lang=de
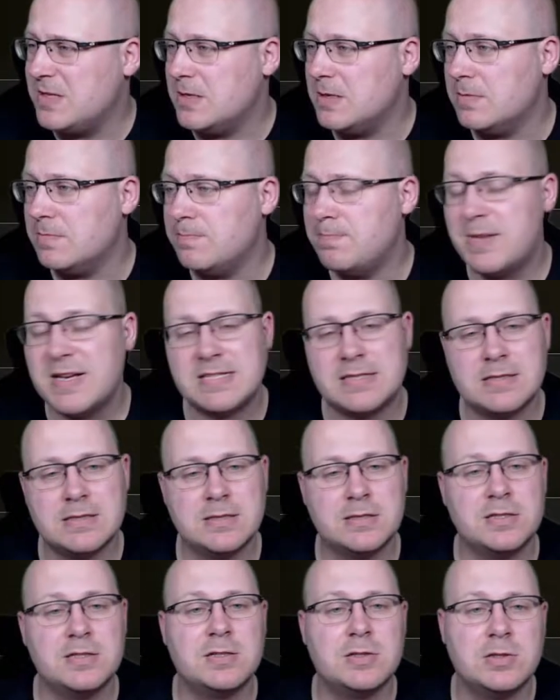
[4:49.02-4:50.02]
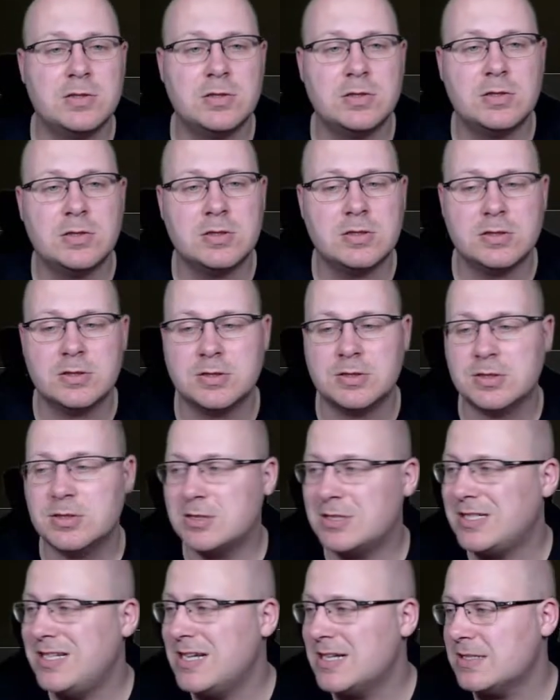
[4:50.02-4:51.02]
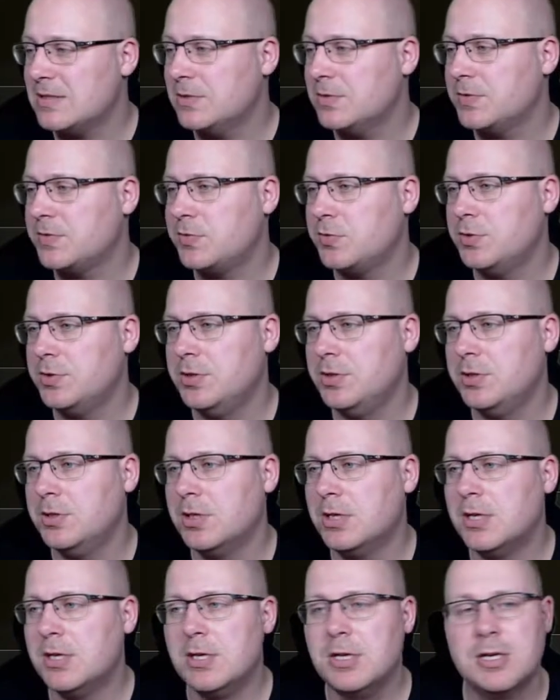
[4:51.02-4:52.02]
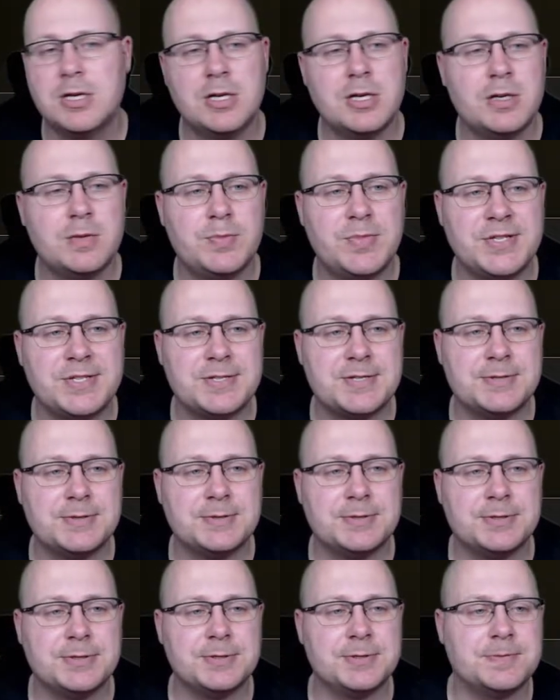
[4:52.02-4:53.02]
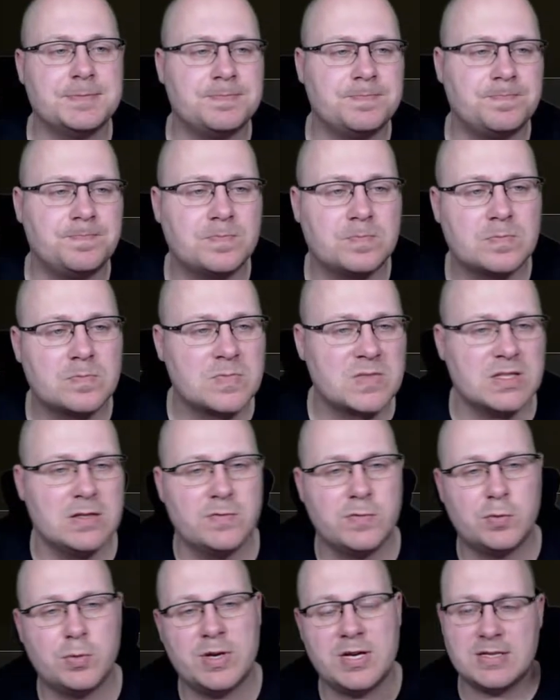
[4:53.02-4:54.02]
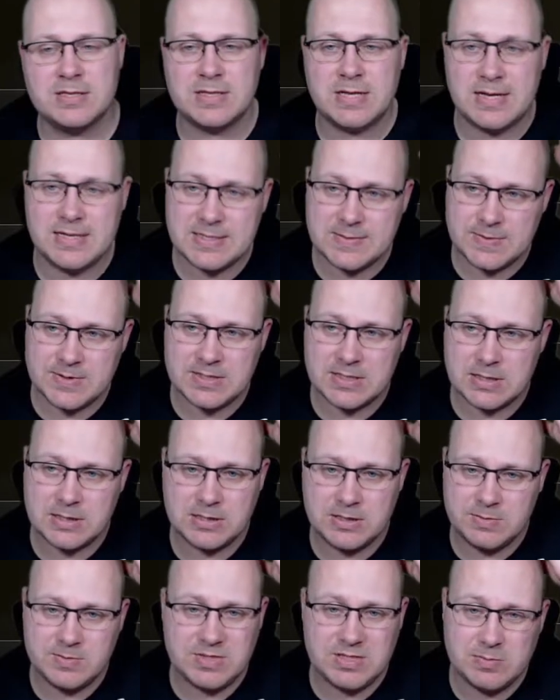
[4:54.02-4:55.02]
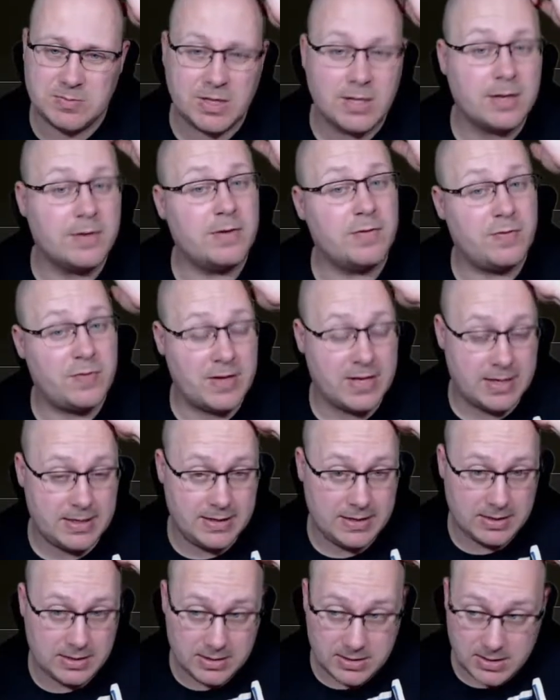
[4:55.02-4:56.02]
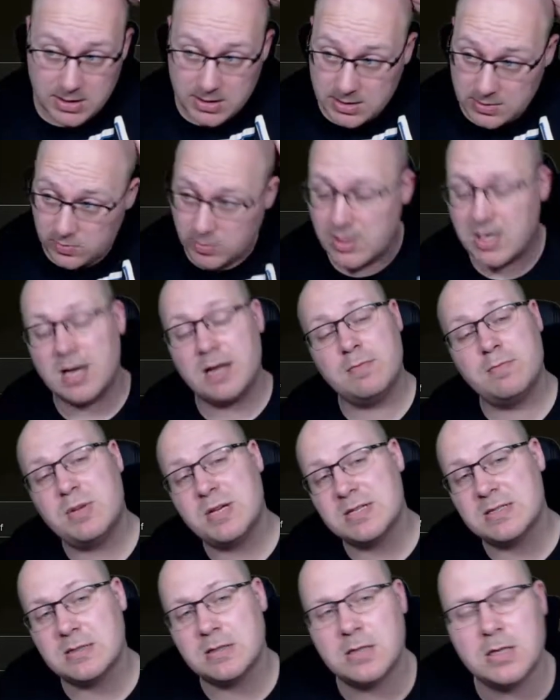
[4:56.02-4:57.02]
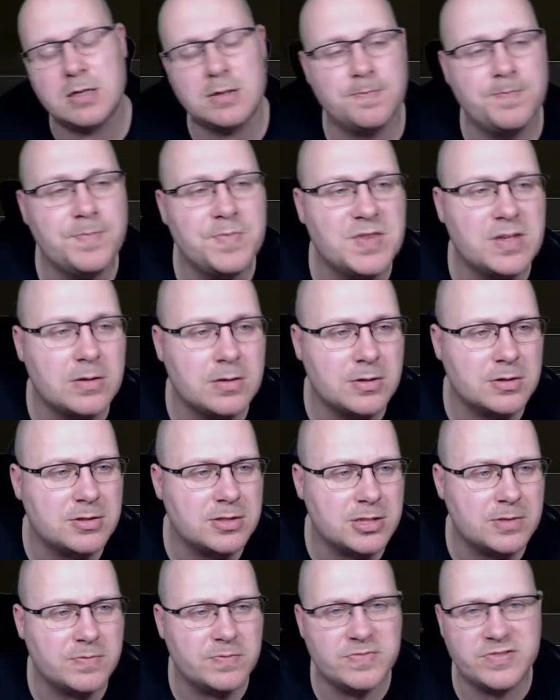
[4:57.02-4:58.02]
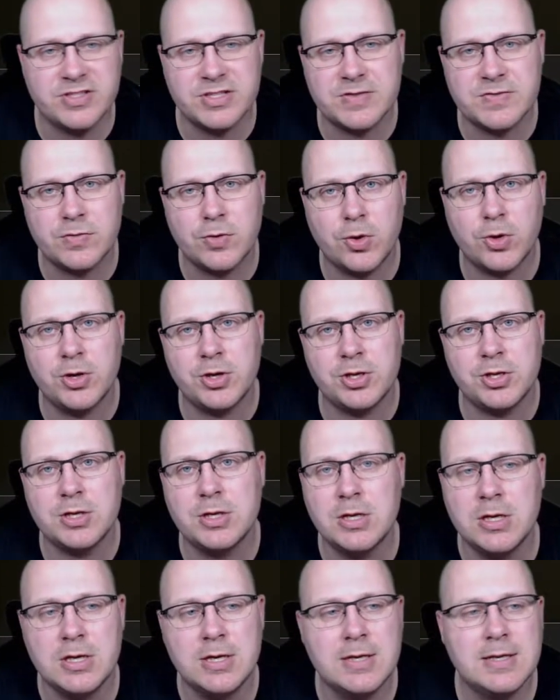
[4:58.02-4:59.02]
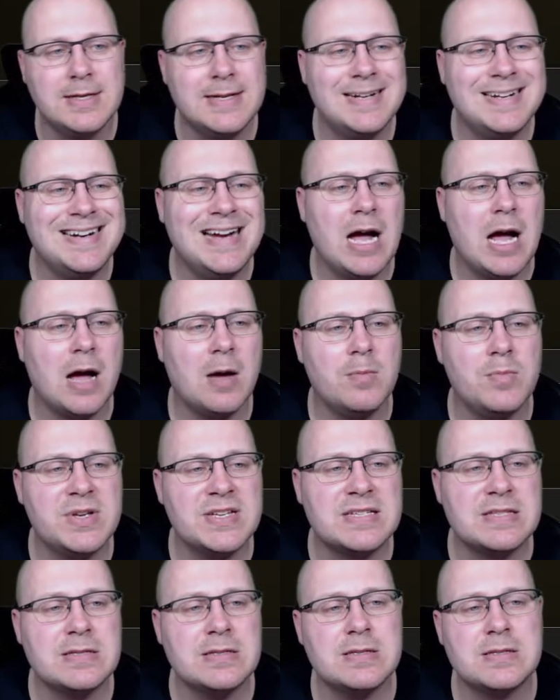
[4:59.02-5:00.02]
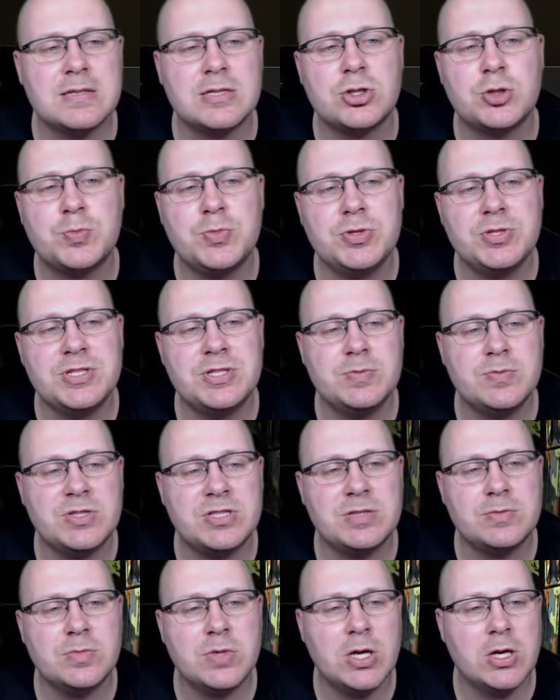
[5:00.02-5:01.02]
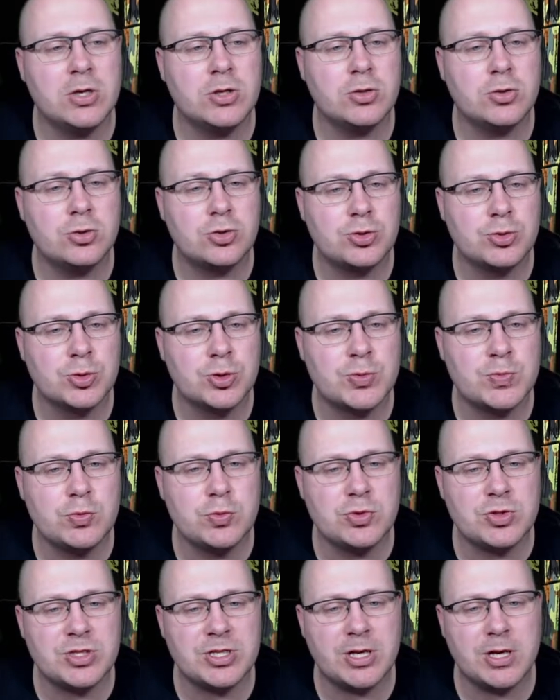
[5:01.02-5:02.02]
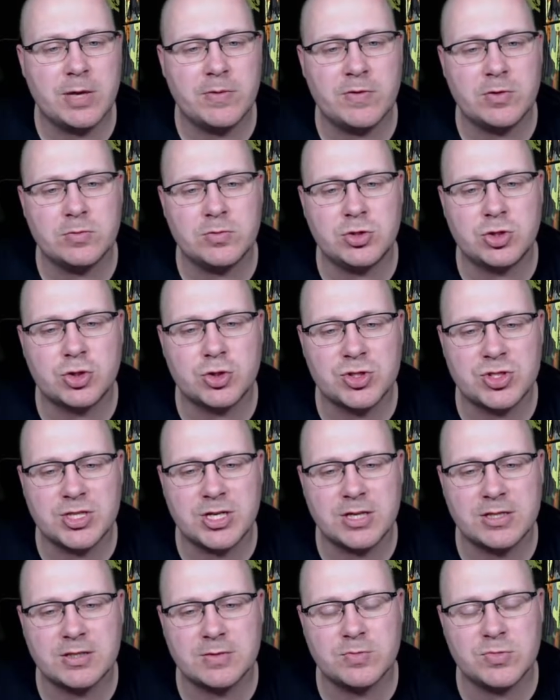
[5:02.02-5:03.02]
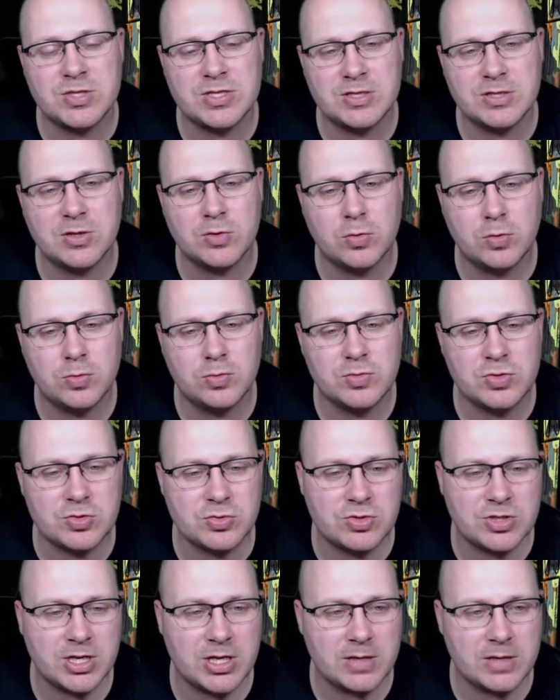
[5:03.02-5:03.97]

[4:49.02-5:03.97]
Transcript: die beste äh, Klasse für die Bixen, ähm, wobei es ein, zwei Sachen gibt, die man verändern kann oder anpassen kann, je nachdem, wie es für euch am besten ist, ich spiele sie mit dem äh, Rückstoßbooster einfach, um die Schussrate ein bisschen nach oben zu